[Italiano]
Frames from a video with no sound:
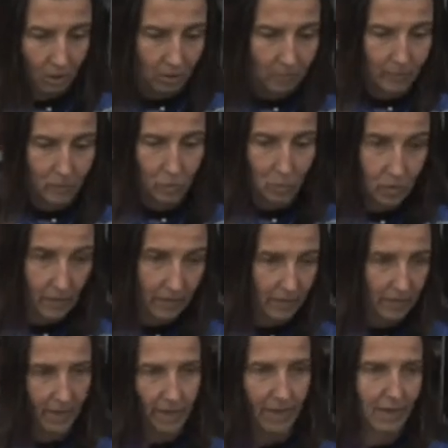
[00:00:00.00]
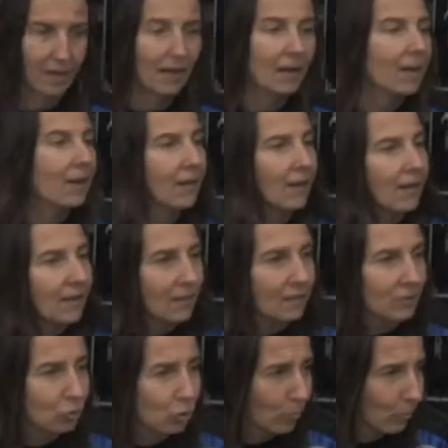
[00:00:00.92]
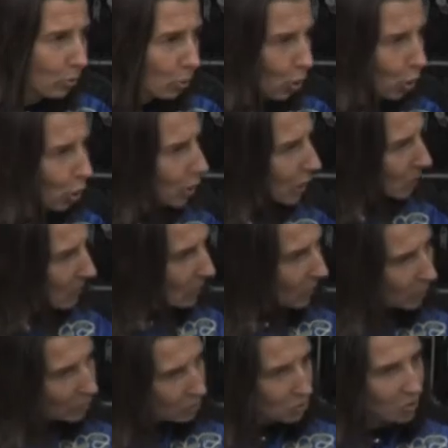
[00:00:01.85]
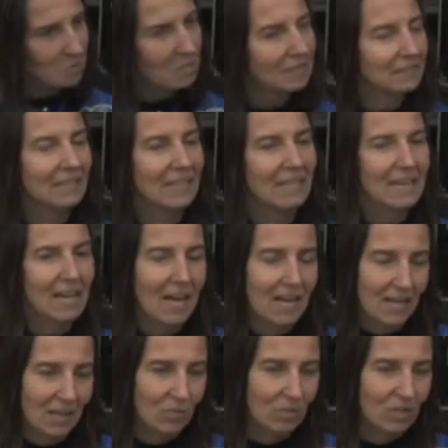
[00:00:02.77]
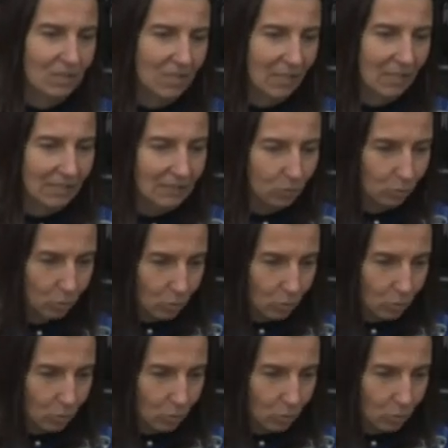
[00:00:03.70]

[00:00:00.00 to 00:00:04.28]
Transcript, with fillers: preso qualche tombolone ma poi sono rimasta in gara quindi è andato